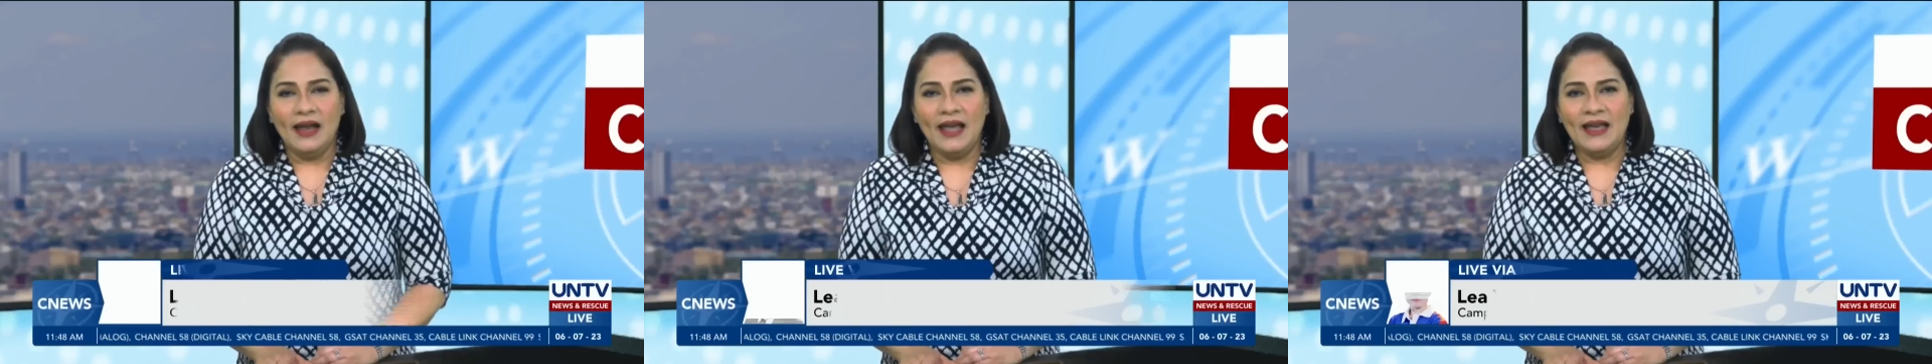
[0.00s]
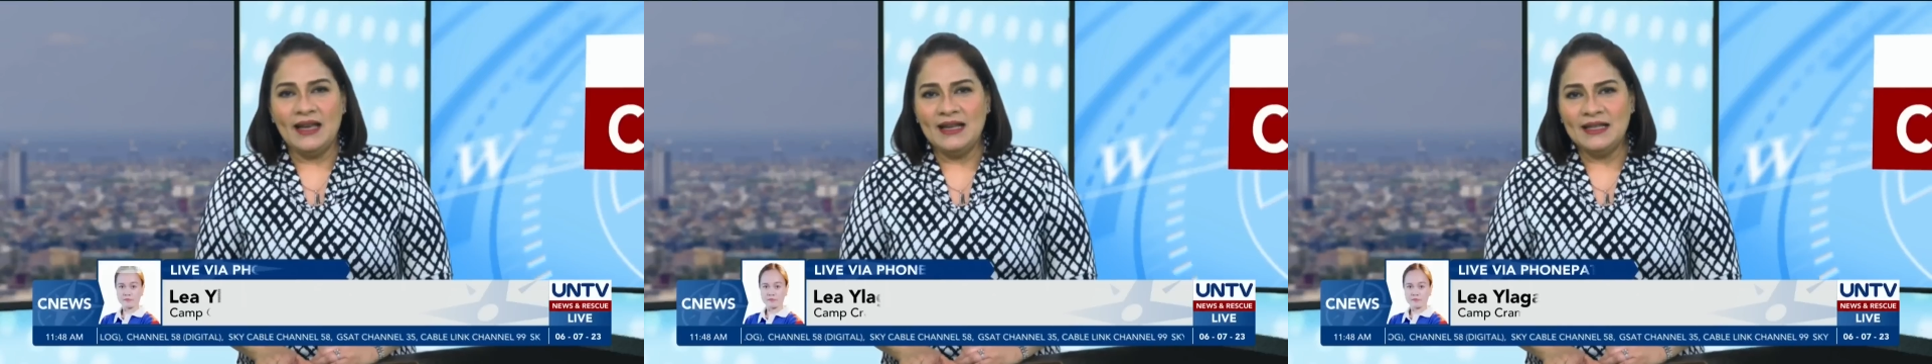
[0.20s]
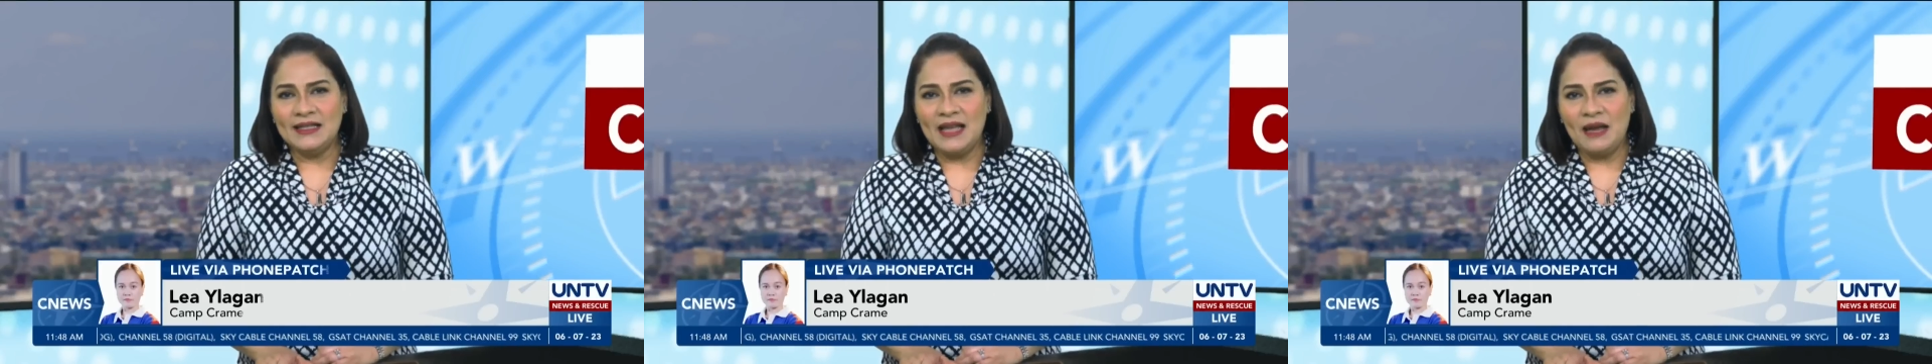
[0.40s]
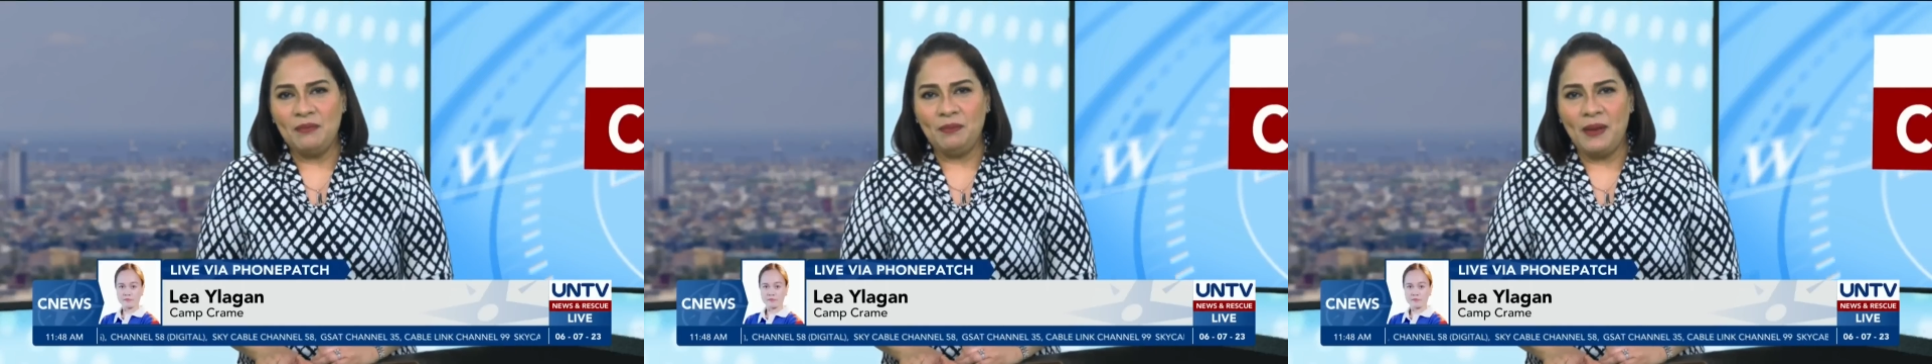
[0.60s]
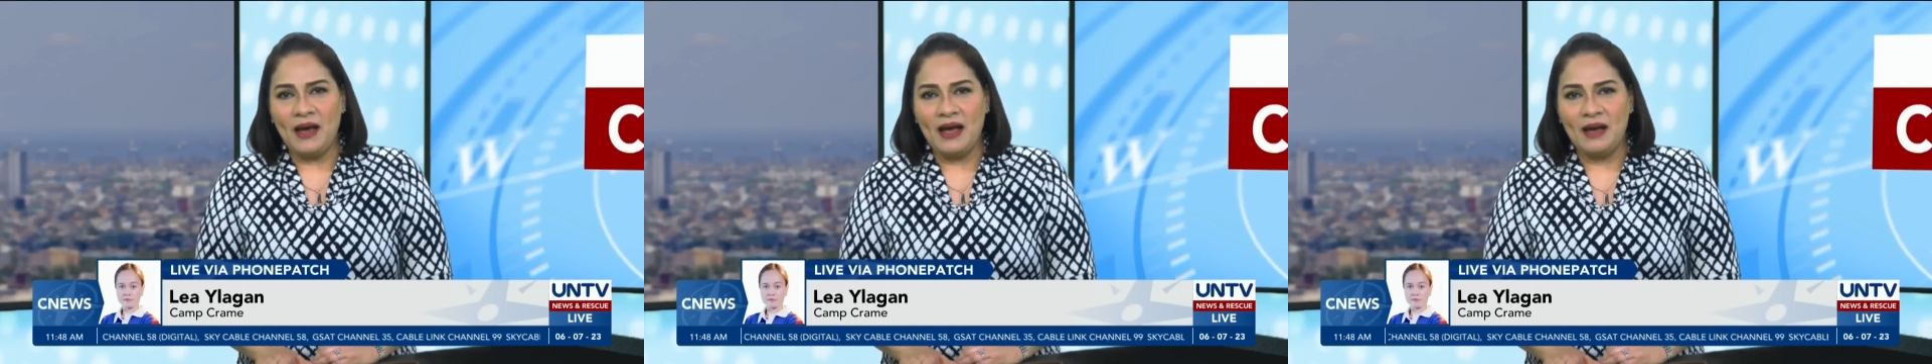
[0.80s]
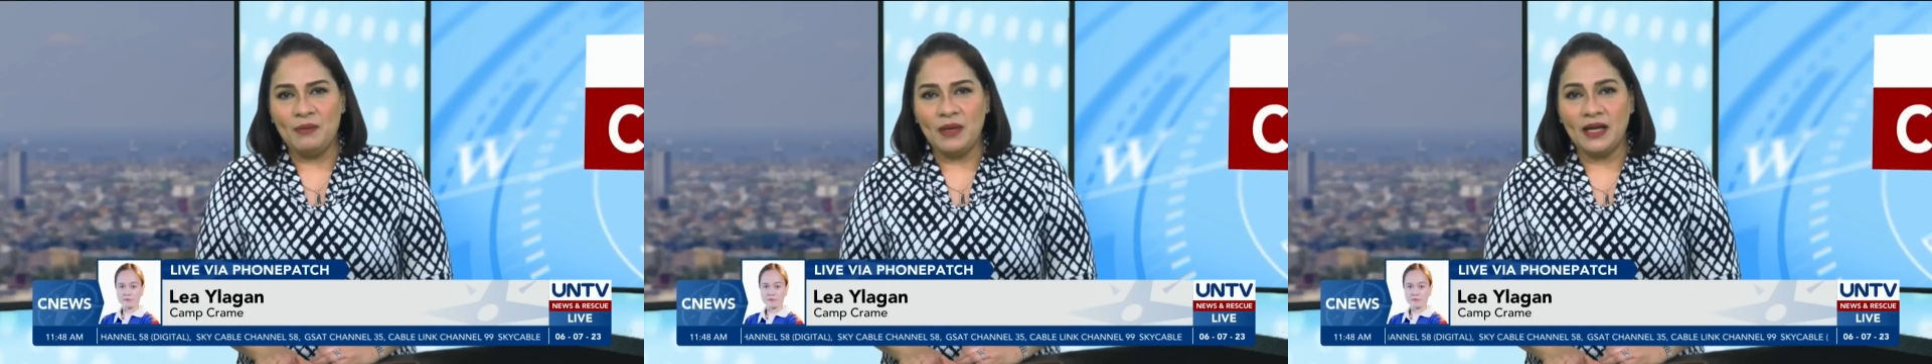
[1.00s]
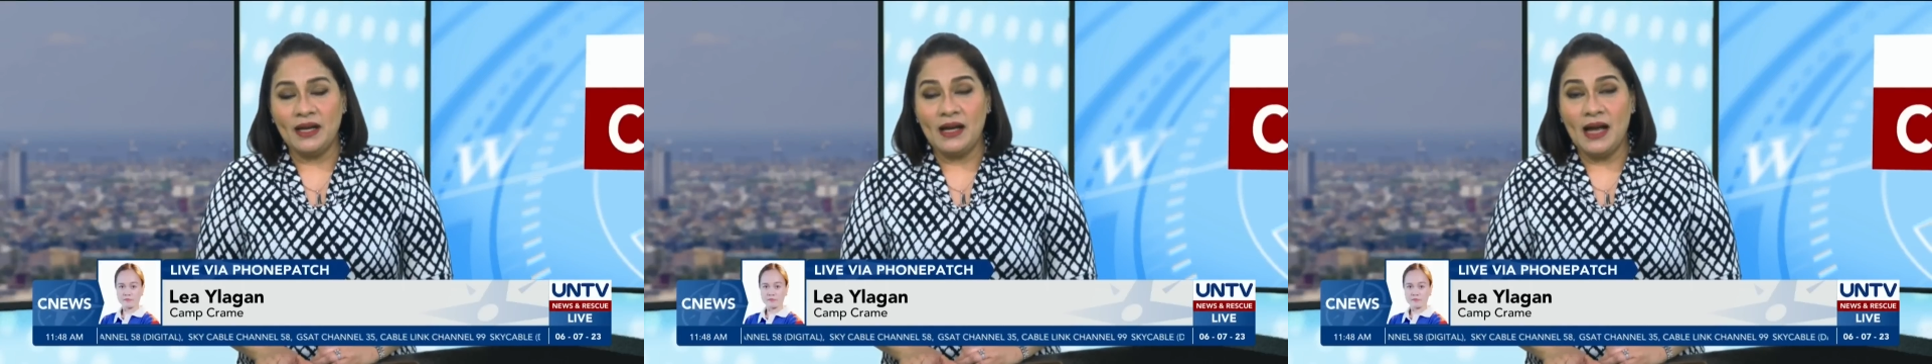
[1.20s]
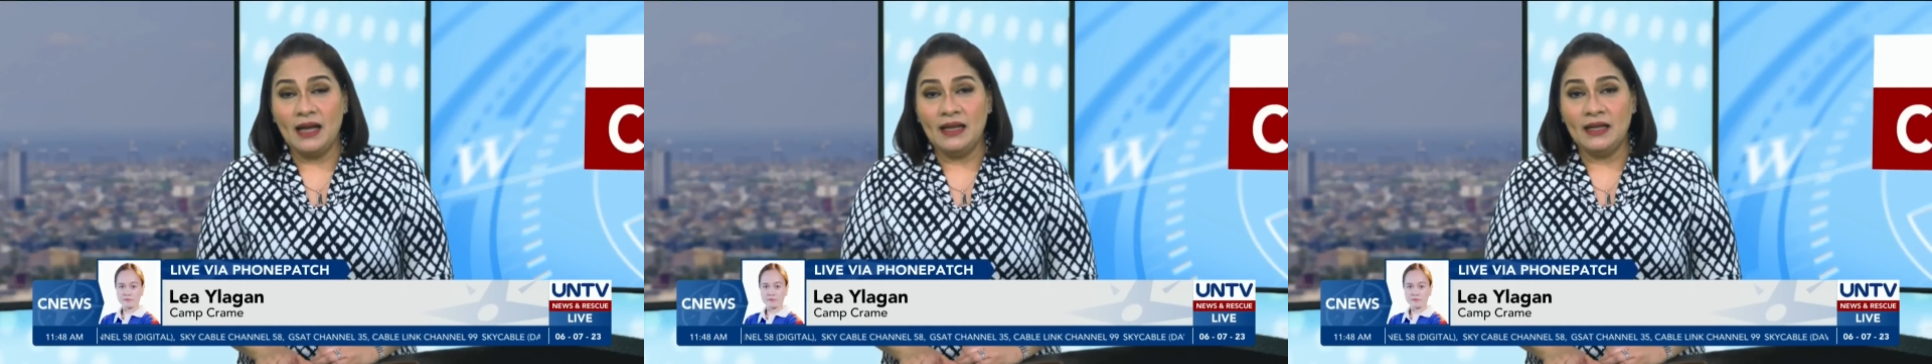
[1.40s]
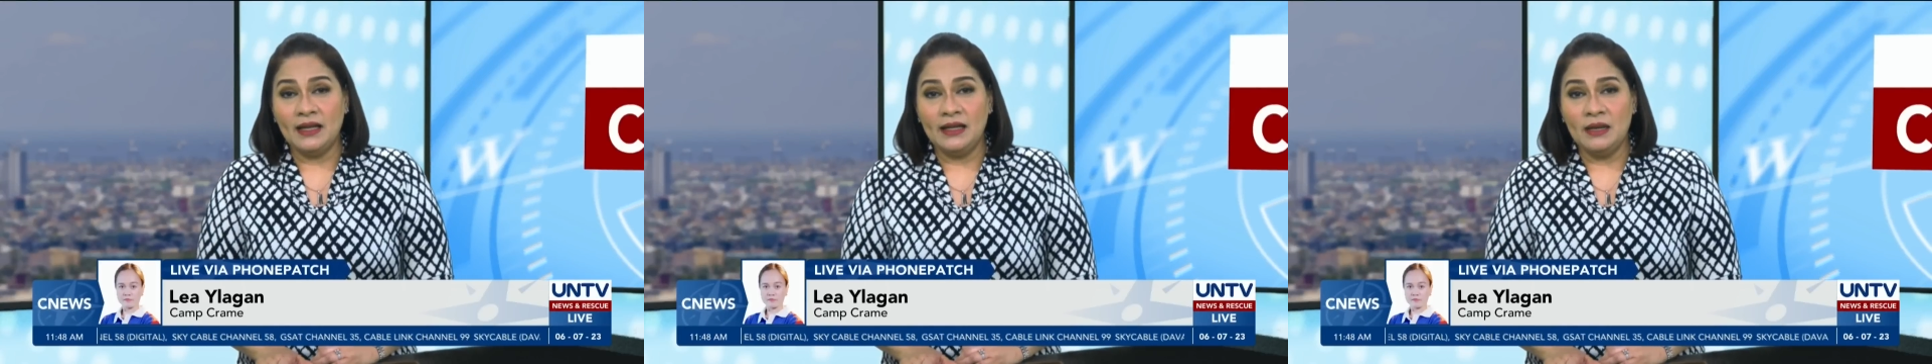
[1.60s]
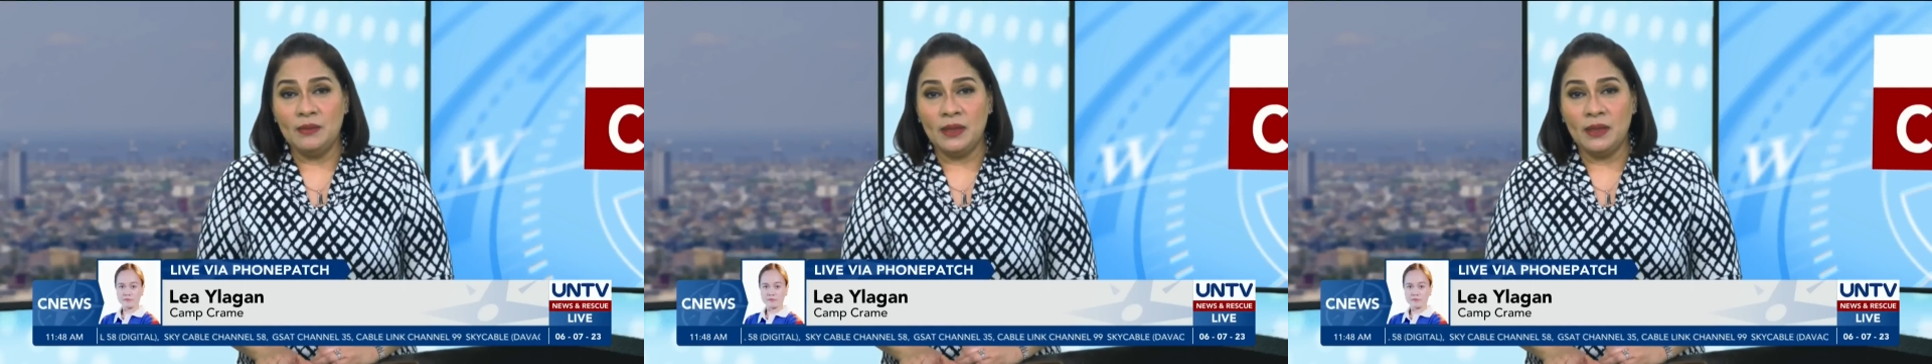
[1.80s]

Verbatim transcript: Leia, saan pa manggagaling